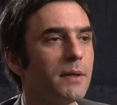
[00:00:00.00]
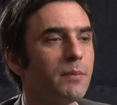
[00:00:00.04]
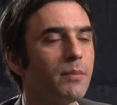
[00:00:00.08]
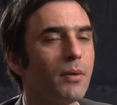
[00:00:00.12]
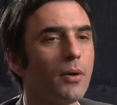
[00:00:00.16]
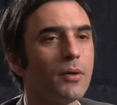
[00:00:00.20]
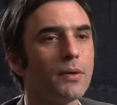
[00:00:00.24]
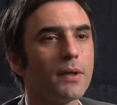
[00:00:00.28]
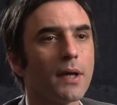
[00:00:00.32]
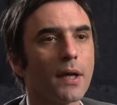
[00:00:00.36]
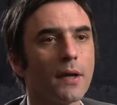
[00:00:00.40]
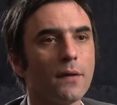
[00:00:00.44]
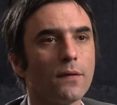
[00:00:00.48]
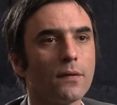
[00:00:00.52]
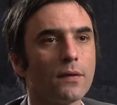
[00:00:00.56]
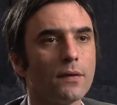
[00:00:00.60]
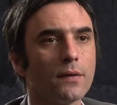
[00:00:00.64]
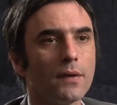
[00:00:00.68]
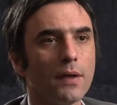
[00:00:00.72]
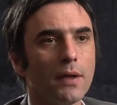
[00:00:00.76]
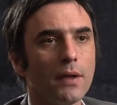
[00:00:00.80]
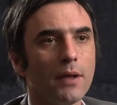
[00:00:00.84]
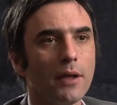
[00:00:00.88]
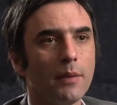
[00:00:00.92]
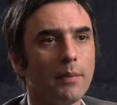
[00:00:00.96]
qui prend des risques
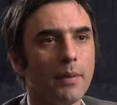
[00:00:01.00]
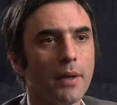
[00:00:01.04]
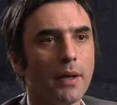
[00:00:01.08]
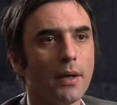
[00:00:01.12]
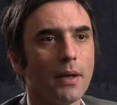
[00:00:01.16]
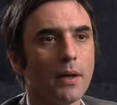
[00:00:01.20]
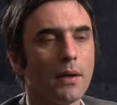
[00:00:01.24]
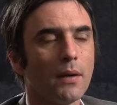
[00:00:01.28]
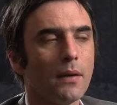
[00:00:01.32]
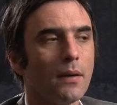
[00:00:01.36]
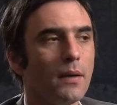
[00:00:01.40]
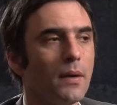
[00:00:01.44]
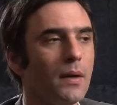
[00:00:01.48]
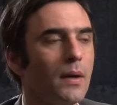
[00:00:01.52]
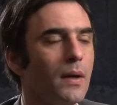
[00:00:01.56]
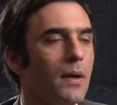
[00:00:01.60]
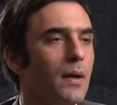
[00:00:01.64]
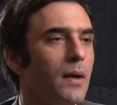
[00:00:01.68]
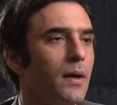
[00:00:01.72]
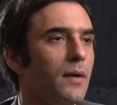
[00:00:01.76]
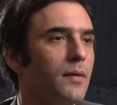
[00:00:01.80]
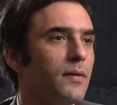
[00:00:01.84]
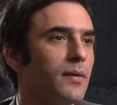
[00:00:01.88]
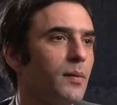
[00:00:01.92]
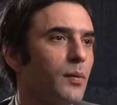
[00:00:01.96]
dès le départ.
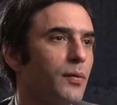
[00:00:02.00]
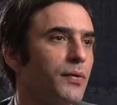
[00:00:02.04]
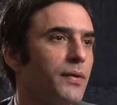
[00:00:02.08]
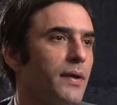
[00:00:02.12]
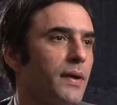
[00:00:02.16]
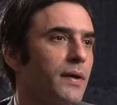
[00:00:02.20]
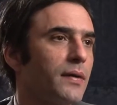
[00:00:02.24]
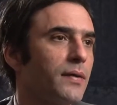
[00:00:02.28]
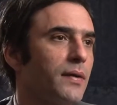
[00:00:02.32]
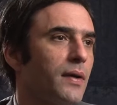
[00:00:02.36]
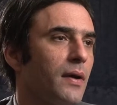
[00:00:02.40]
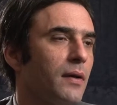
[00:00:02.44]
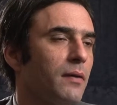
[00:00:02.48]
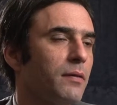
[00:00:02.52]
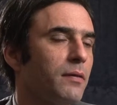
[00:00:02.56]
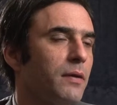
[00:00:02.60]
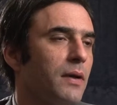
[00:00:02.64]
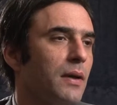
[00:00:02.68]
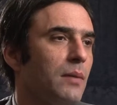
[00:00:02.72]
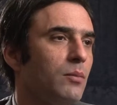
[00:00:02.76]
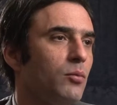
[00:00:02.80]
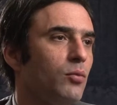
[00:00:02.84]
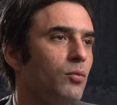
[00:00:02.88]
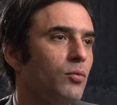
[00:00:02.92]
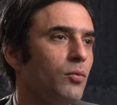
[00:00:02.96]
C'est pour ça que c'est un
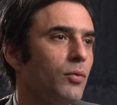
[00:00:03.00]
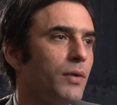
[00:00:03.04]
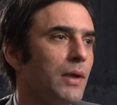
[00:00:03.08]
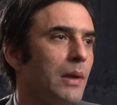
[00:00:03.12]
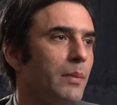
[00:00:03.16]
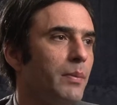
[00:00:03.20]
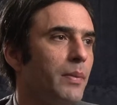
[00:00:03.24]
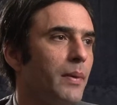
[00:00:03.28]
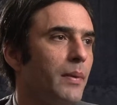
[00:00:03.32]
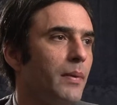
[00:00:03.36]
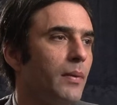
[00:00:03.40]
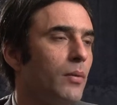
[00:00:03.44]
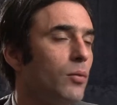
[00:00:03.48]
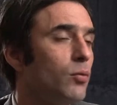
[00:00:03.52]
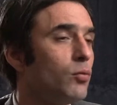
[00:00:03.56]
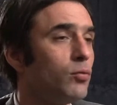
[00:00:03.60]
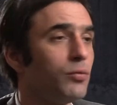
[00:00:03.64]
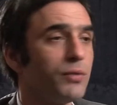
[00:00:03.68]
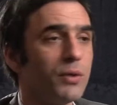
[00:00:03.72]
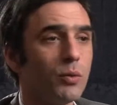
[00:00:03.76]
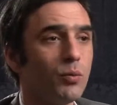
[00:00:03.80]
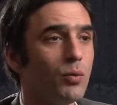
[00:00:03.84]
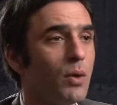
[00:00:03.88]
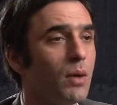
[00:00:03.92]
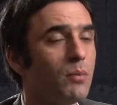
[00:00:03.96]
film où on, a,
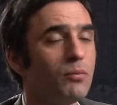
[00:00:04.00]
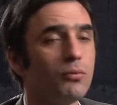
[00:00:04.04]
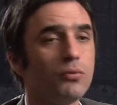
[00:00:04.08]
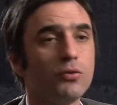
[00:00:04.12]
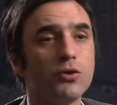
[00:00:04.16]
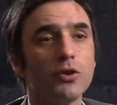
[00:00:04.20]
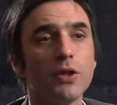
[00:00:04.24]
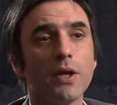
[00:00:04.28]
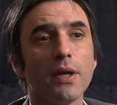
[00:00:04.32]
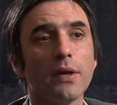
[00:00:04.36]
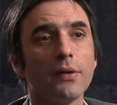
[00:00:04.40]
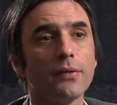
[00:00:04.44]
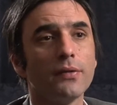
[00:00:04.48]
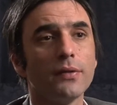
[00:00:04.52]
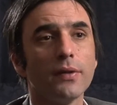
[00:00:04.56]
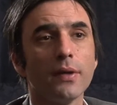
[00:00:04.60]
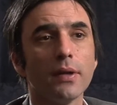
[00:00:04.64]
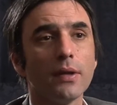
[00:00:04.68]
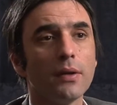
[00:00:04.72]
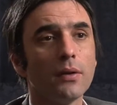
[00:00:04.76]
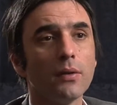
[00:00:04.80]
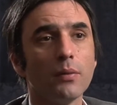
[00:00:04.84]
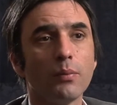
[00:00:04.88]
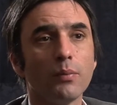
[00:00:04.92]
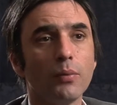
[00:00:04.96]
où on a eu un budget assez
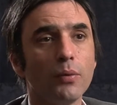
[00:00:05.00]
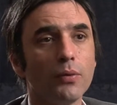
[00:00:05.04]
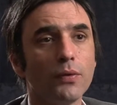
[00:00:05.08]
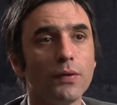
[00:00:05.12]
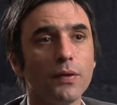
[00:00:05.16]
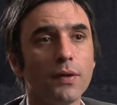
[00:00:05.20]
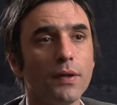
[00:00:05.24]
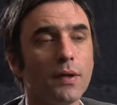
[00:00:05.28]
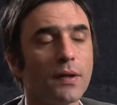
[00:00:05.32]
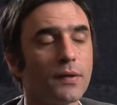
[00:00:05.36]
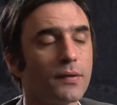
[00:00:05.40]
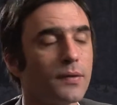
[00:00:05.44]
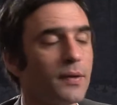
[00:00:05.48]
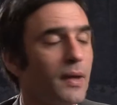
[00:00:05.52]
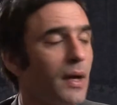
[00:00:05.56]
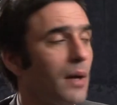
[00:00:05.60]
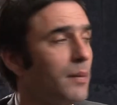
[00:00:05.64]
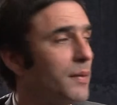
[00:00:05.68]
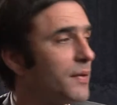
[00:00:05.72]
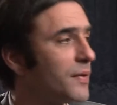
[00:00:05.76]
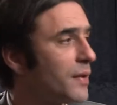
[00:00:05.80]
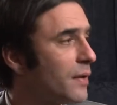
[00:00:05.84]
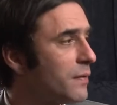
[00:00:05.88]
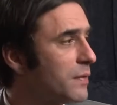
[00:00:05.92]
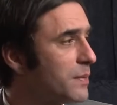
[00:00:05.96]
euh, petit, etc.
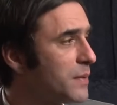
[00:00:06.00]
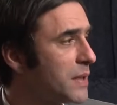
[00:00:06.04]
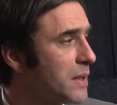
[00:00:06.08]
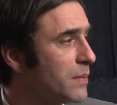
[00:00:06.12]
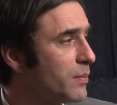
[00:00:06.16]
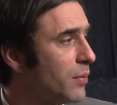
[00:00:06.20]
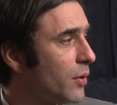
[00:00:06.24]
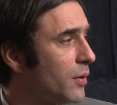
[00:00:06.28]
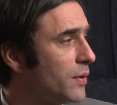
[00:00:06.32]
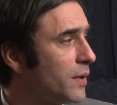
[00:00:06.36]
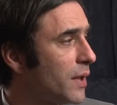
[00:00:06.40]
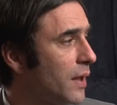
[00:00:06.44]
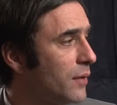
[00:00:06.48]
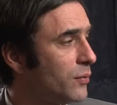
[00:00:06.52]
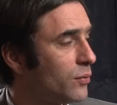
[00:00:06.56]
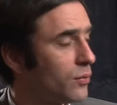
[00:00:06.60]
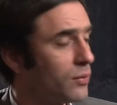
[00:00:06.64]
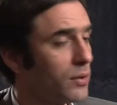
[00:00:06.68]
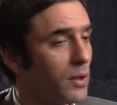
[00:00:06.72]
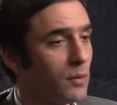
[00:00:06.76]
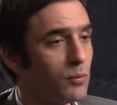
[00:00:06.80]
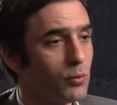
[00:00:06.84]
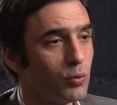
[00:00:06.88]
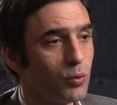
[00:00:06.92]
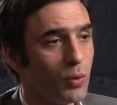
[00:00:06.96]
Mais c'est un film qui prend des
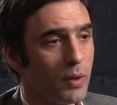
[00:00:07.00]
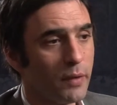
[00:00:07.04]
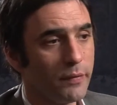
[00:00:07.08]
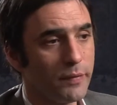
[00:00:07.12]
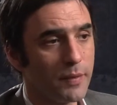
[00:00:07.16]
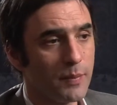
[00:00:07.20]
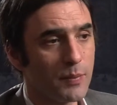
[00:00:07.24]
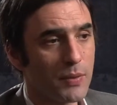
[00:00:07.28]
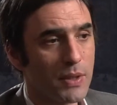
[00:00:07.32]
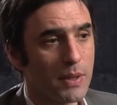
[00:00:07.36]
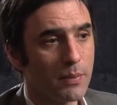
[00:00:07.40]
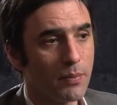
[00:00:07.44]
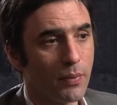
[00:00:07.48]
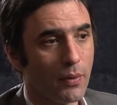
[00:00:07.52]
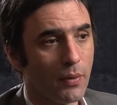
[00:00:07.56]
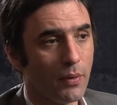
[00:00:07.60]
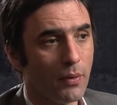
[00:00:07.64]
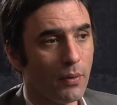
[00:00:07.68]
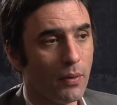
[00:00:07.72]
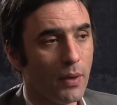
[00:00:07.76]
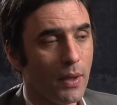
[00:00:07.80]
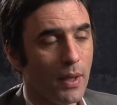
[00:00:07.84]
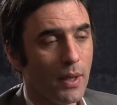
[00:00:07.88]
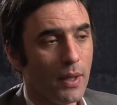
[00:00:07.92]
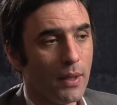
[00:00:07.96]
Donc Comme tous les films qui
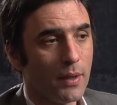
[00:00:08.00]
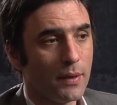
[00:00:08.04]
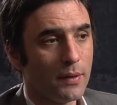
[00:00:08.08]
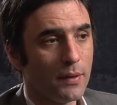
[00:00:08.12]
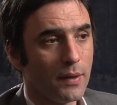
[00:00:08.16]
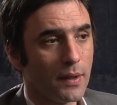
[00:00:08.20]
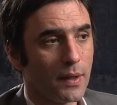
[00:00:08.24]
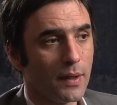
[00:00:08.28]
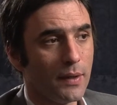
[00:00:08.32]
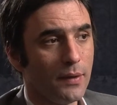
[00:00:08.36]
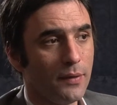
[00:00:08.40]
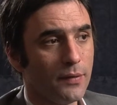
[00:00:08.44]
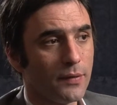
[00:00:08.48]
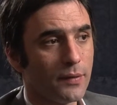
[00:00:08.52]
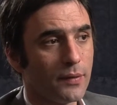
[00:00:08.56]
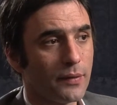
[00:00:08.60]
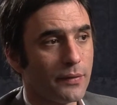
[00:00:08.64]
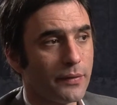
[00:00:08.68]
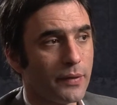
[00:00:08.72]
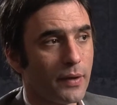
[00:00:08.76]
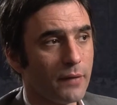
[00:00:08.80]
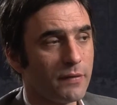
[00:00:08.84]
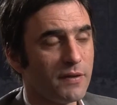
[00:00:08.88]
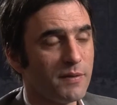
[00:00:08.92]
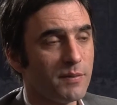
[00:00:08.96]
prend des risques.
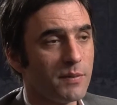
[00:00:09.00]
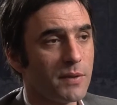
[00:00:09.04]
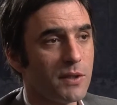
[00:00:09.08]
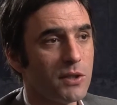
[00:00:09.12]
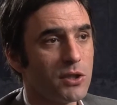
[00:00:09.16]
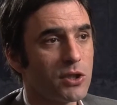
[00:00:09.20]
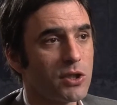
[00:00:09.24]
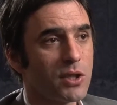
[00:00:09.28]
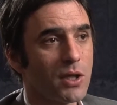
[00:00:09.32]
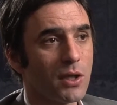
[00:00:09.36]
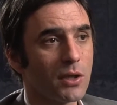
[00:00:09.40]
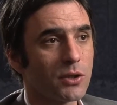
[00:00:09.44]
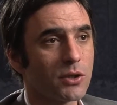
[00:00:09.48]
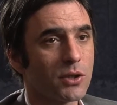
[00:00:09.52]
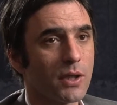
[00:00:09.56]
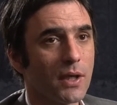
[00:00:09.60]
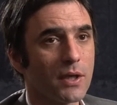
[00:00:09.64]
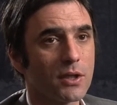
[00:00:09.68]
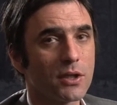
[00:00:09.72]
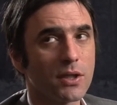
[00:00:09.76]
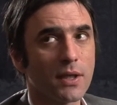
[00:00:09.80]
C'est un film qui cherche à